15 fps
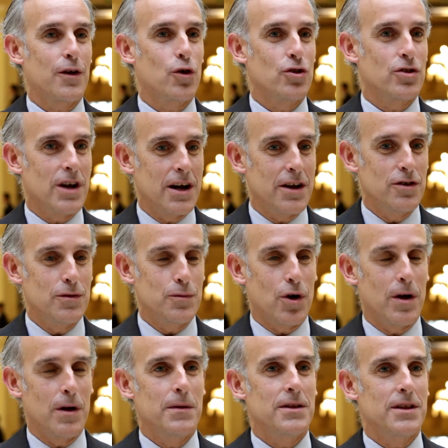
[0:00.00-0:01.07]
contrario,
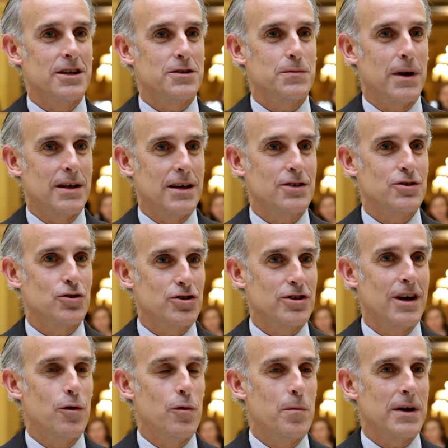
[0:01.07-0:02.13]
probablemente en España eso
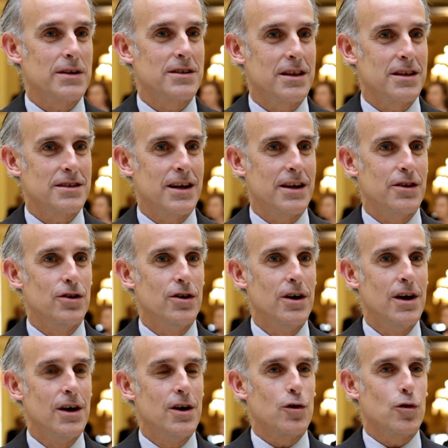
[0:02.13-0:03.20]
sea aún más necesario
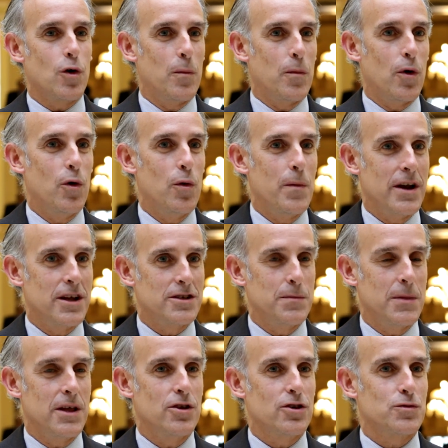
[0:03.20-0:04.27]
con volúmenes
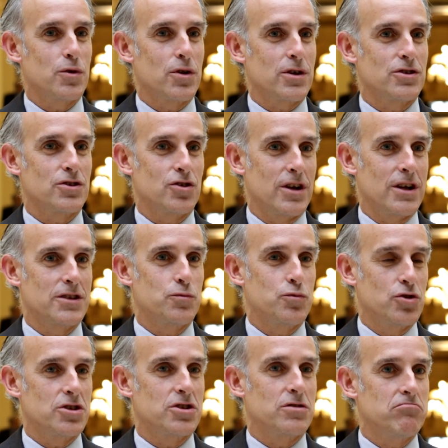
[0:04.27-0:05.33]
medios por gestoras
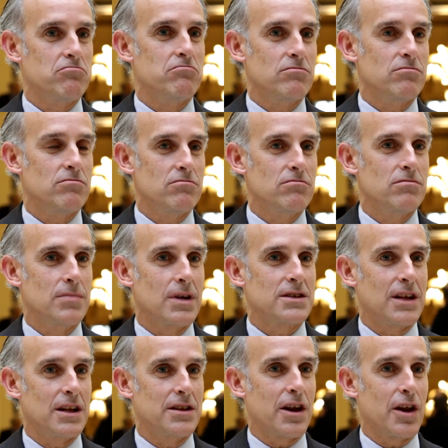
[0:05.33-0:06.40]
pues
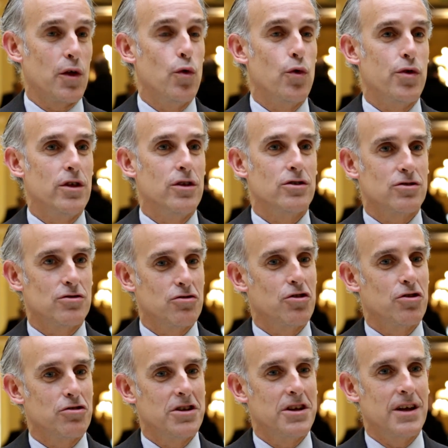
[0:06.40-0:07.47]
bastante reducidos.
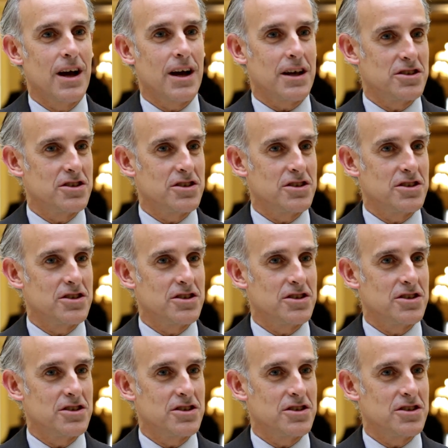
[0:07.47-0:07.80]
Yo diría que